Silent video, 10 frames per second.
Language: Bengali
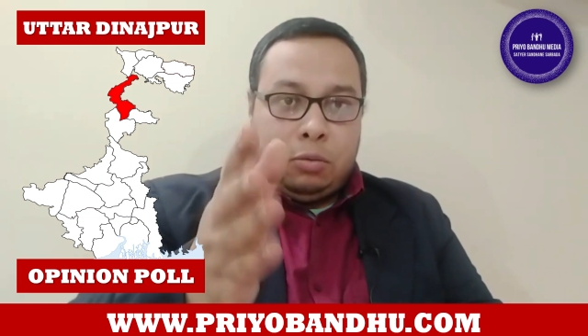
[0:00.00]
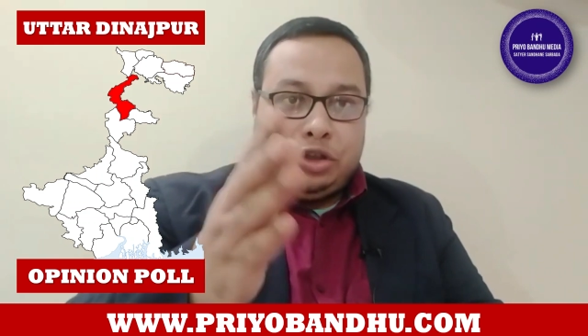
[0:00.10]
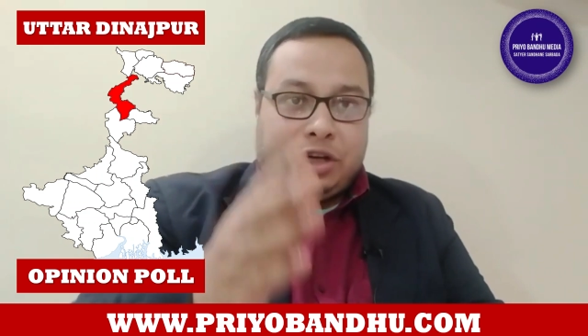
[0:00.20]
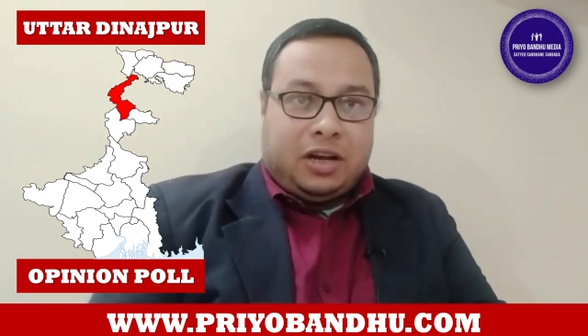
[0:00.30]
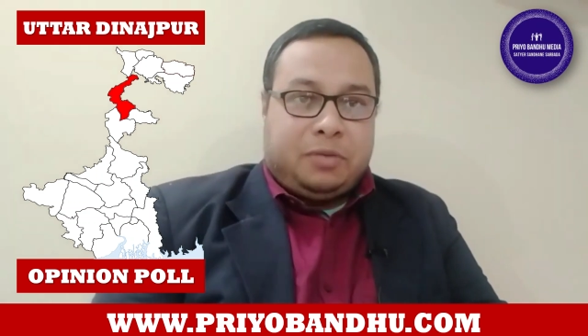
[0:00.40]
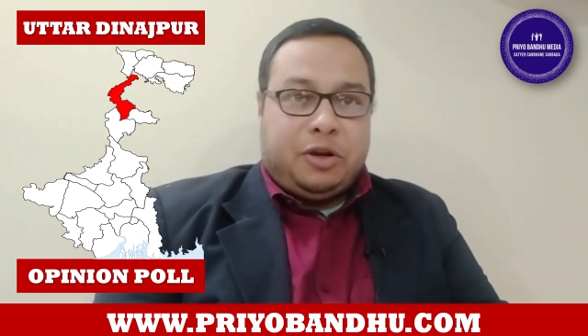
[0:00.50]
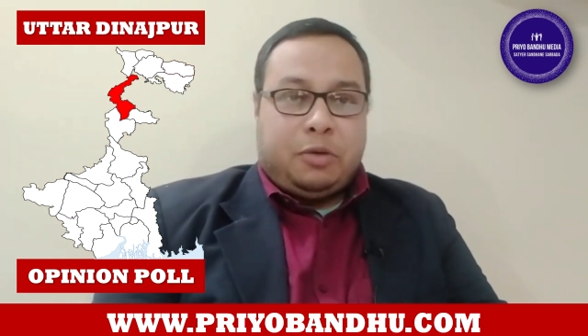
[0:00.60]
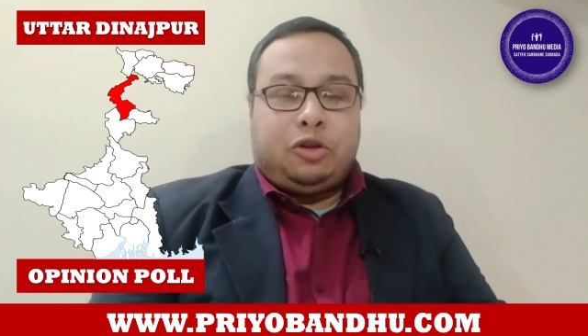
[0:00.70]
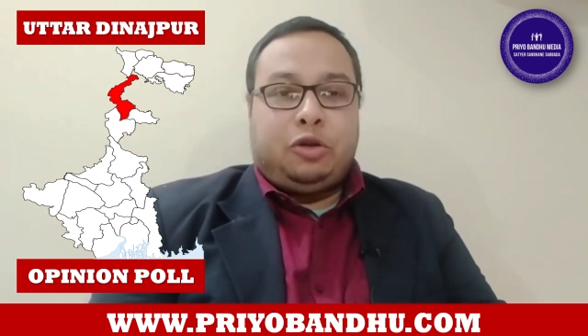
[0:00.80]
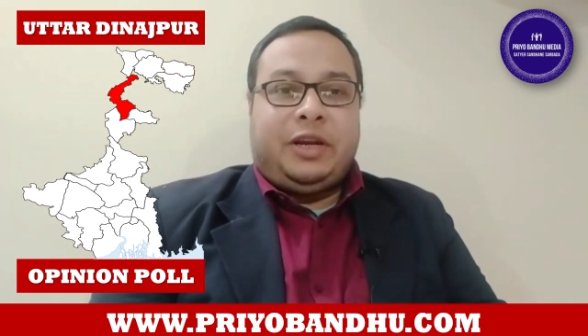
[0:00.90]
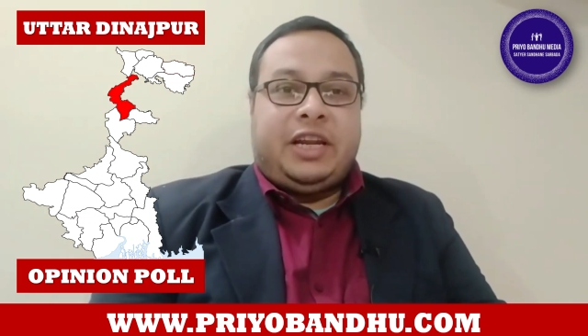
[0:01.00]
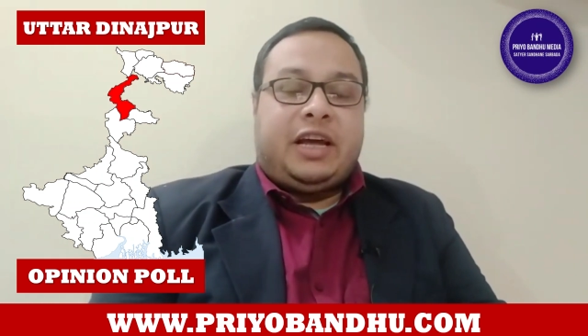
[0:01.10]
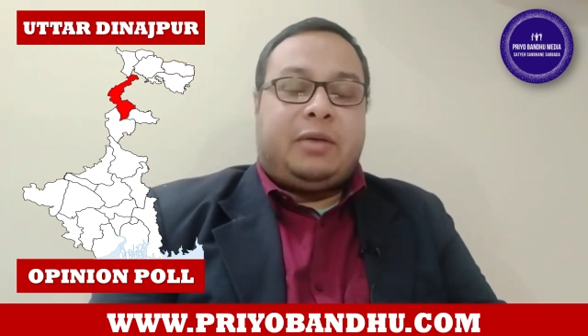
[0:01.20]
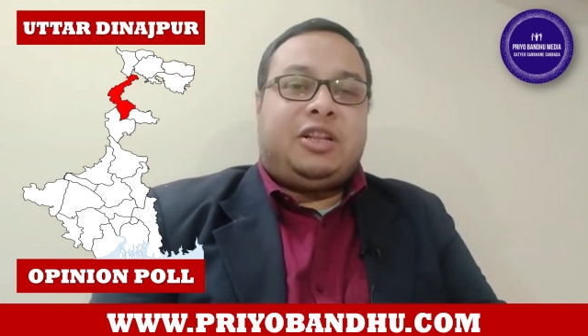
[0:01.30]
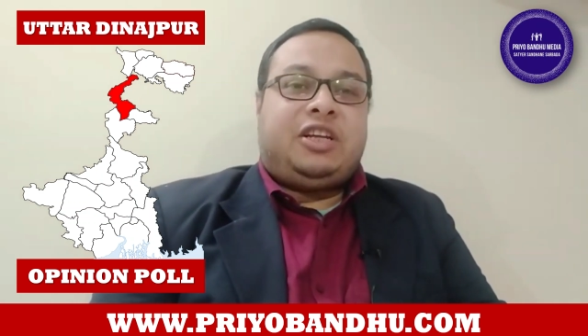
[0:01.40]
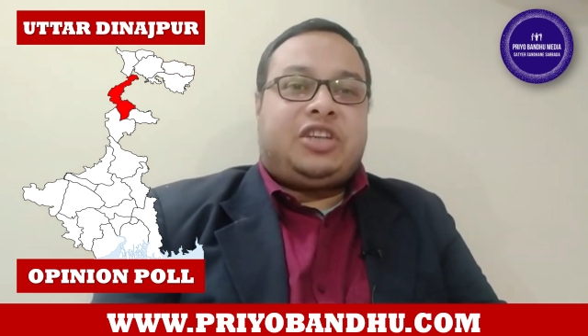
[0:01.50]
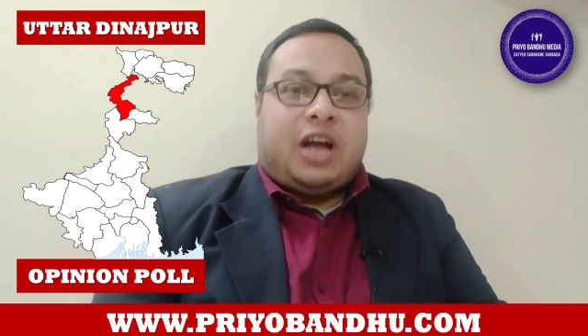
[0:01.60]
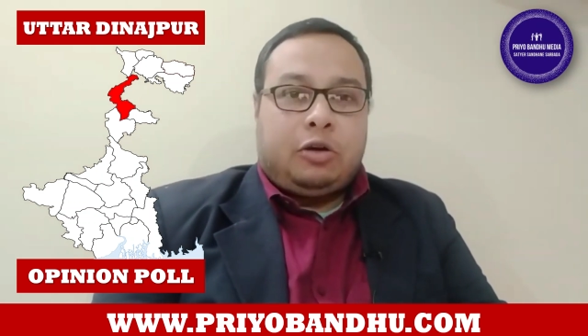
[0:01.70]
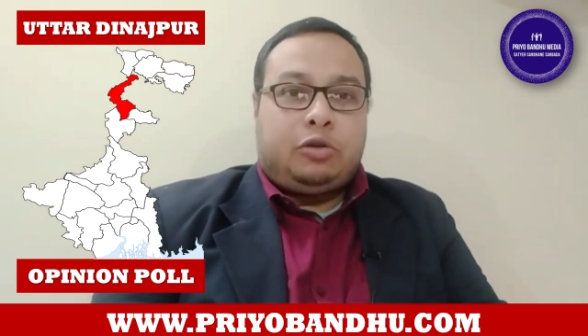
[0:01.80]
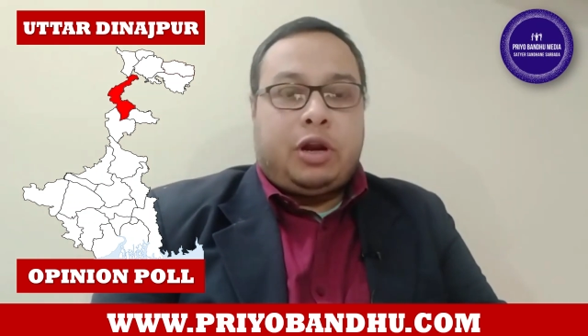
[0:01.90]
নমস্কার প্রিয় বন্ধু মিডিয়ায় আপনাদের
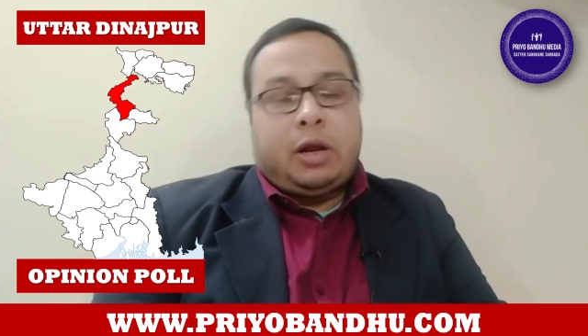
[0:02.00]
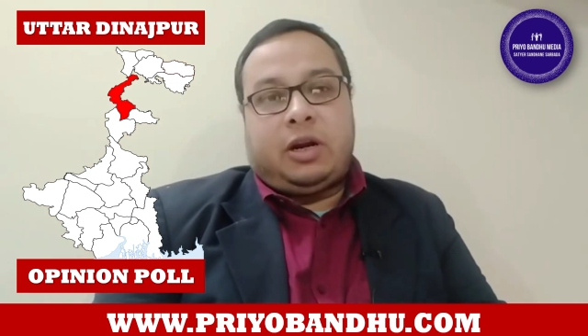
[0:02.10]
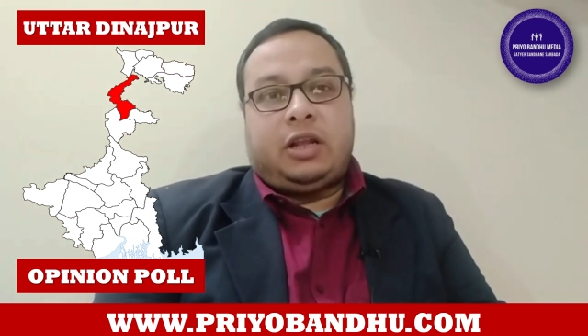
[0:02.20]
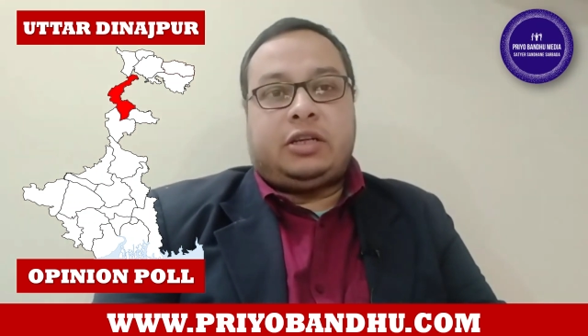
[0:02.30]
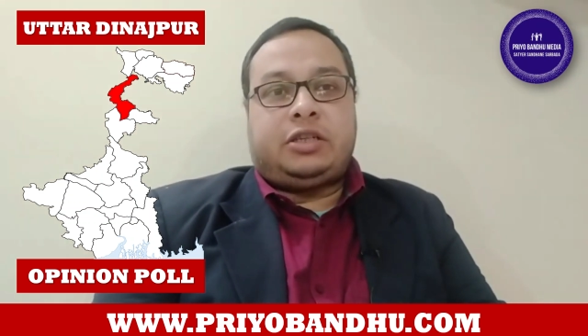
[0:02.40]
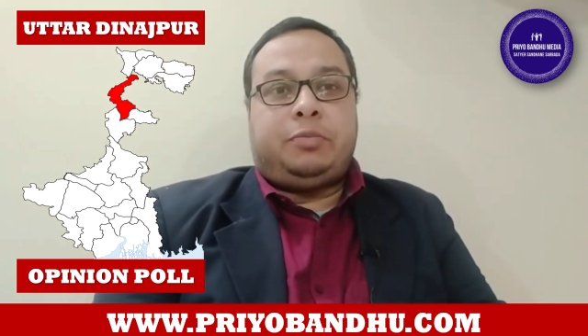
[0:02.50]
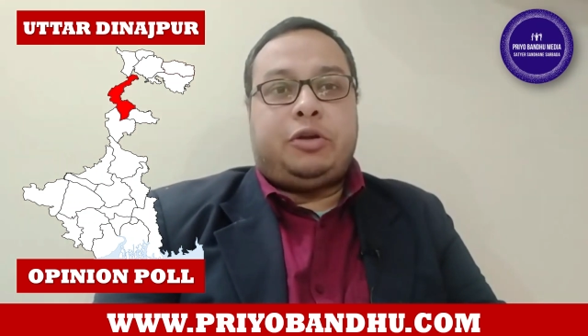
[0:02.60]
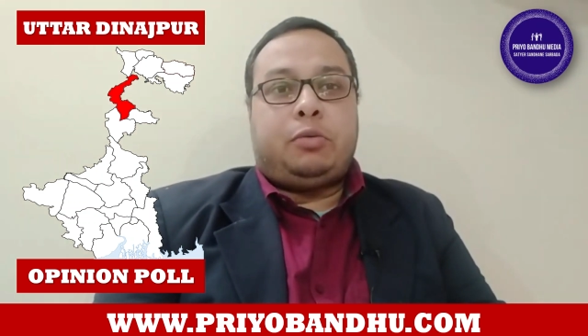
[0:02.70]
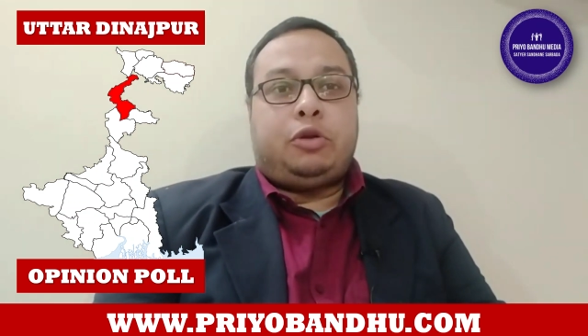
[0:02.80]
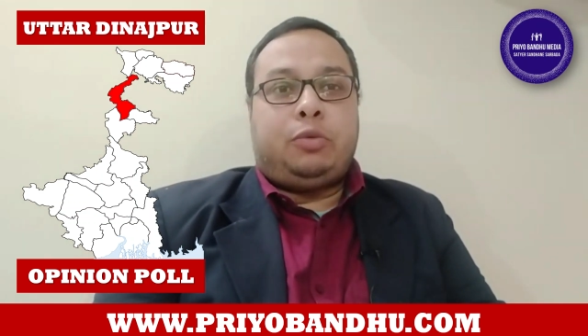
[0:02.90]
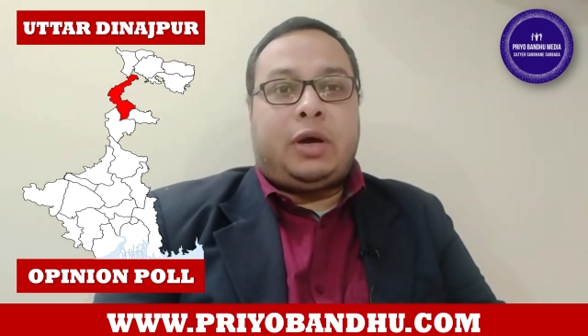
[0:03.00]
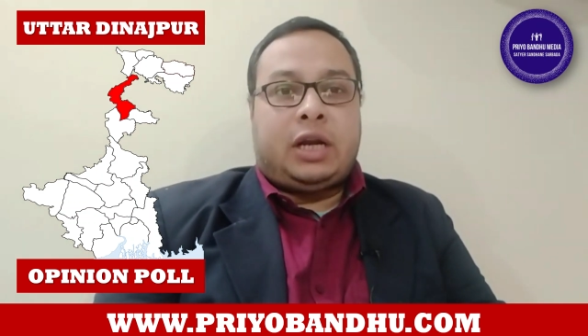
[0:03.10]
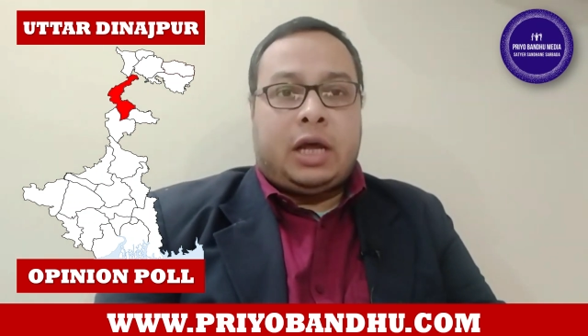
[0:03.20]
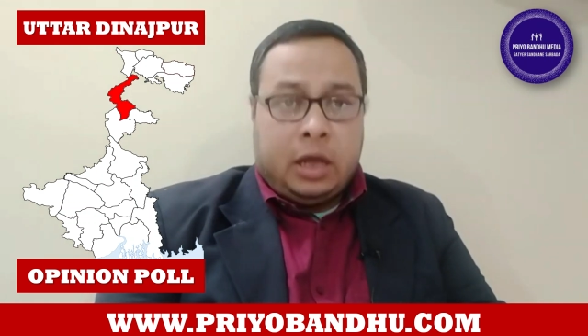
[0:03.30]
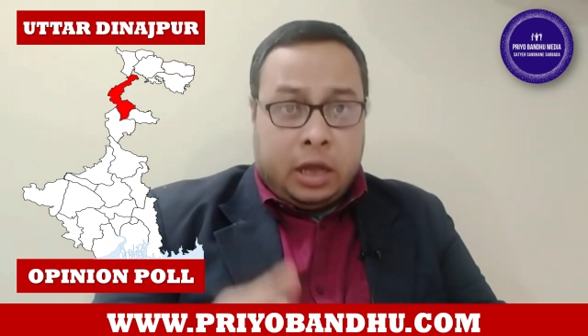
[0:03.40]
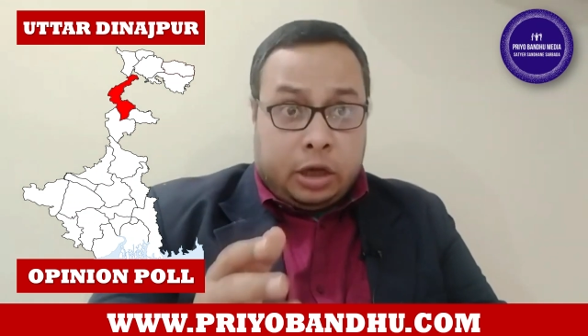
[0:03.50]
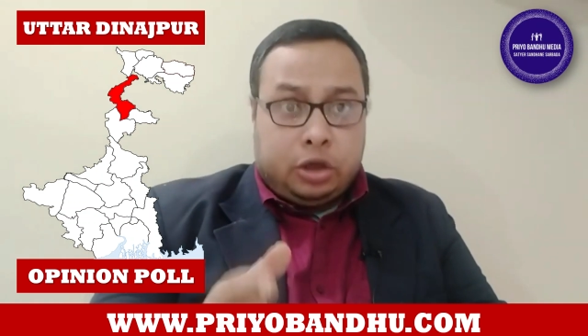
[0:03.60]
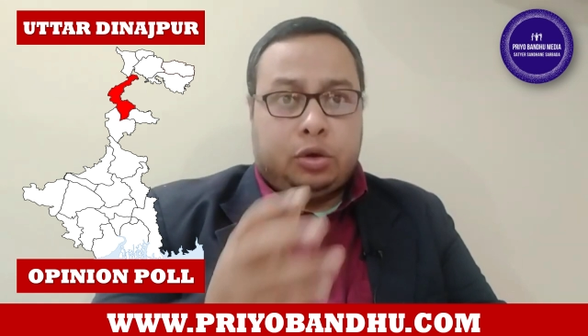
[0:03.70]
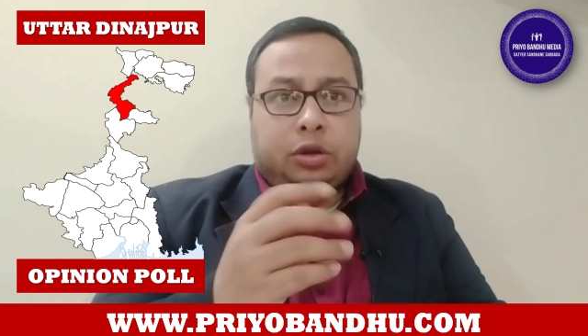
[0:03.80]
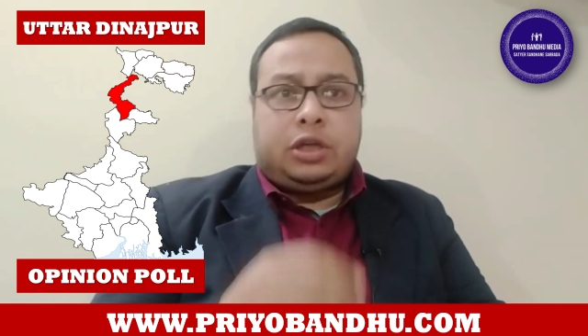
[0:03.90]
স্বাগত আর আপনারা দেখছেন প্রিয় বন্ধু বাংলা
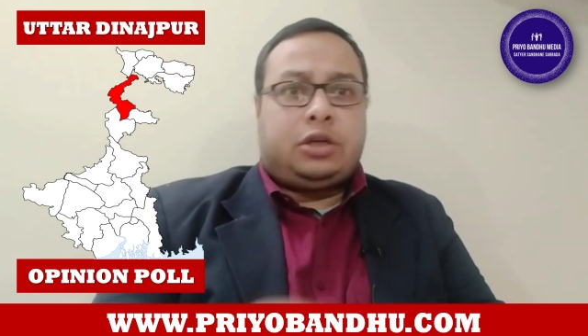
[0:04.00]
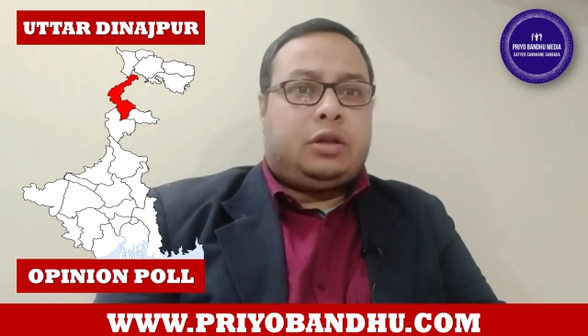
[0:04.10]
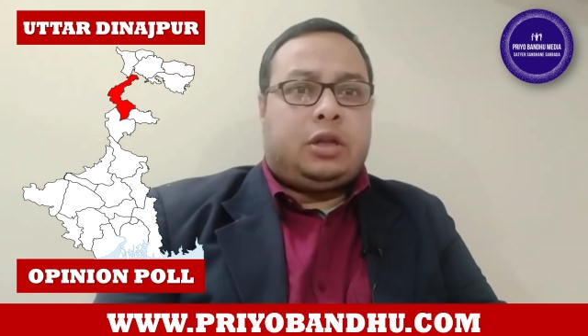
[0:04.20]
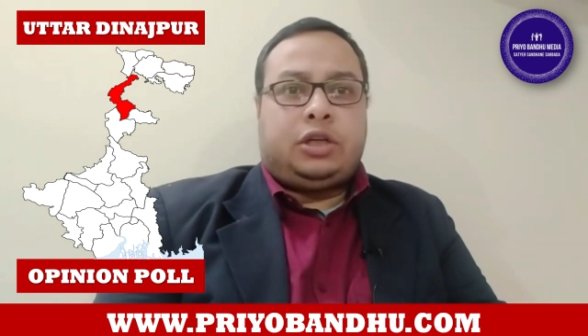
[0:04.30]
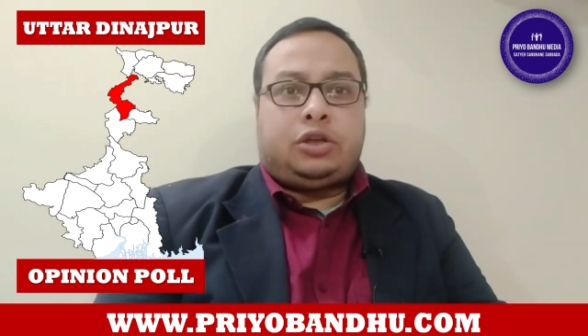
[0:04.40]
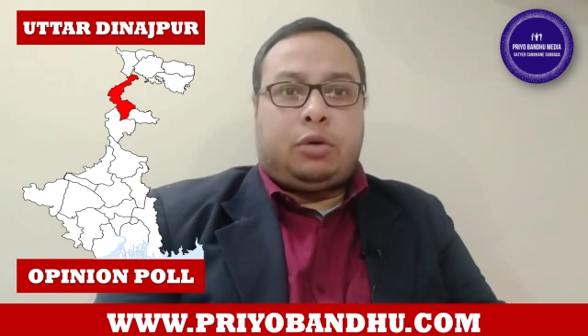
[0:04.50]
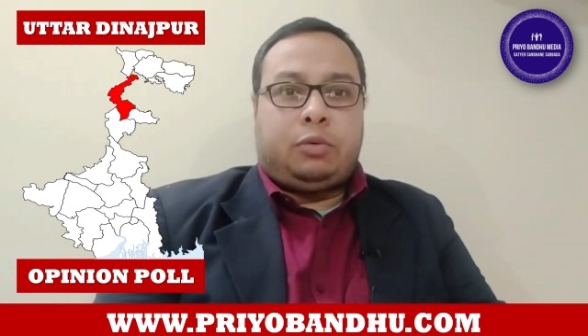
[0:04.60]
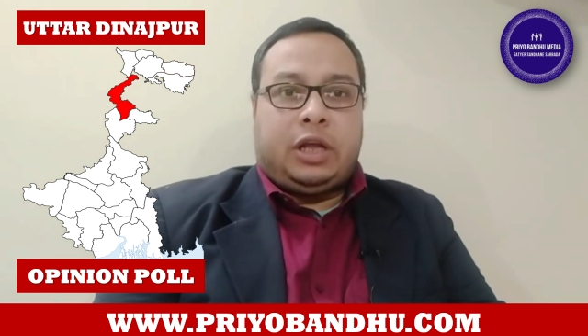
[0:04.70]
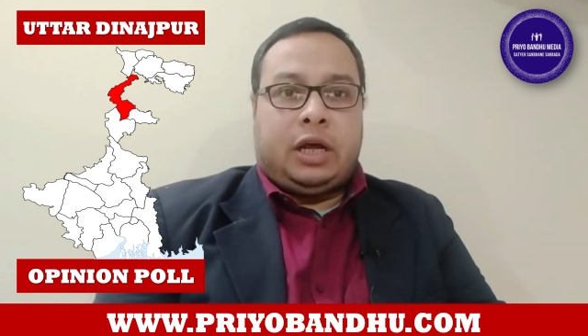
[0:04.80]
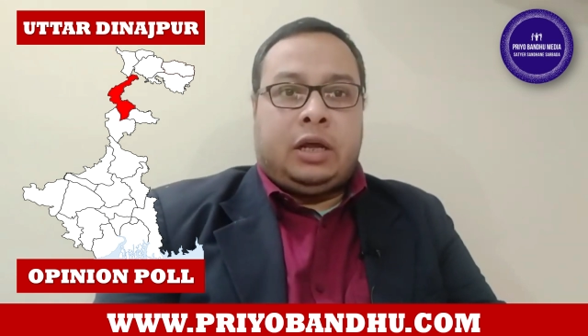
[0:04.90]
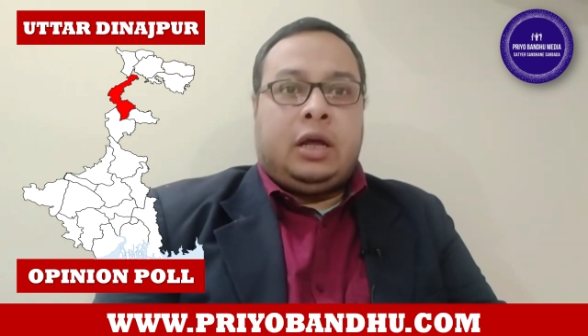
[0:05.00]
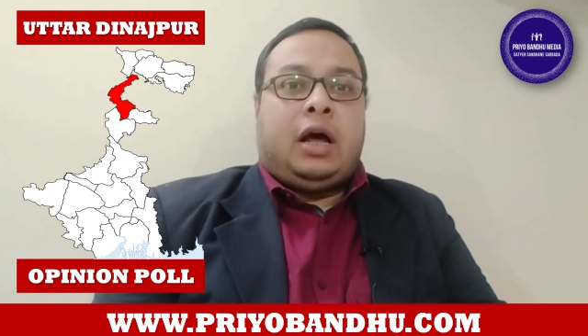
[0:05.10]
সত্যের সন্ধানে সর্বদা